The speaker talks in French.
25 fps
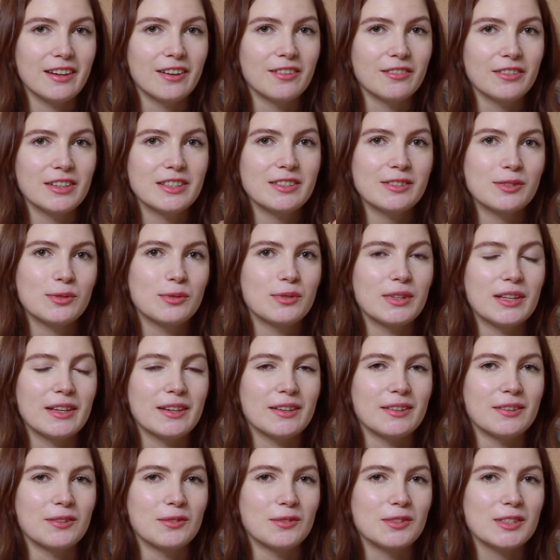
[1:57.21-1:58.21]
Et en fait ce qu'on
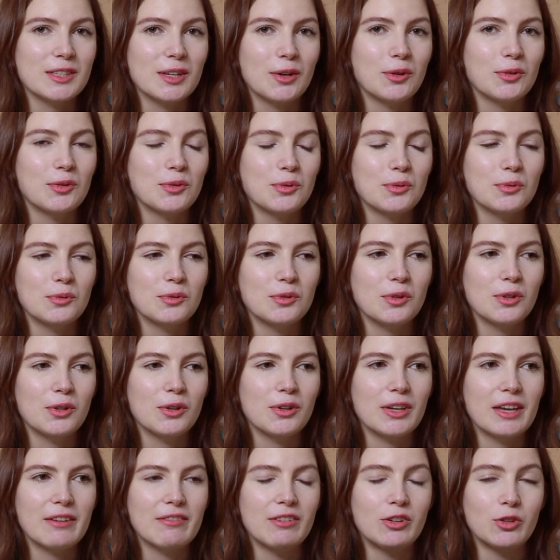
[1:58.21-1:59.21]
a, on s'est rendu compte
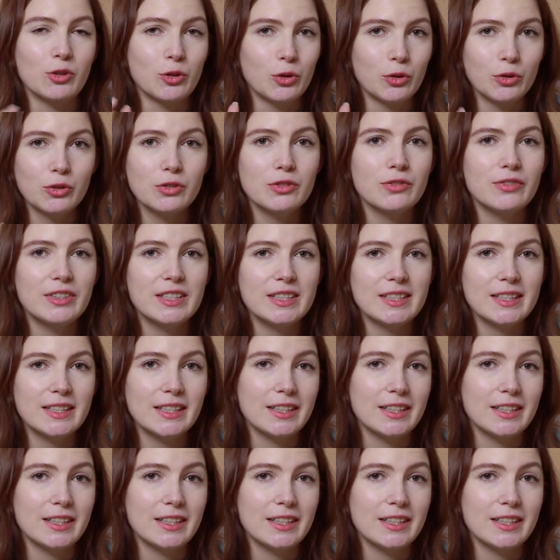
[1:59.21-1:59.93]
qu'il y avait une grosse vis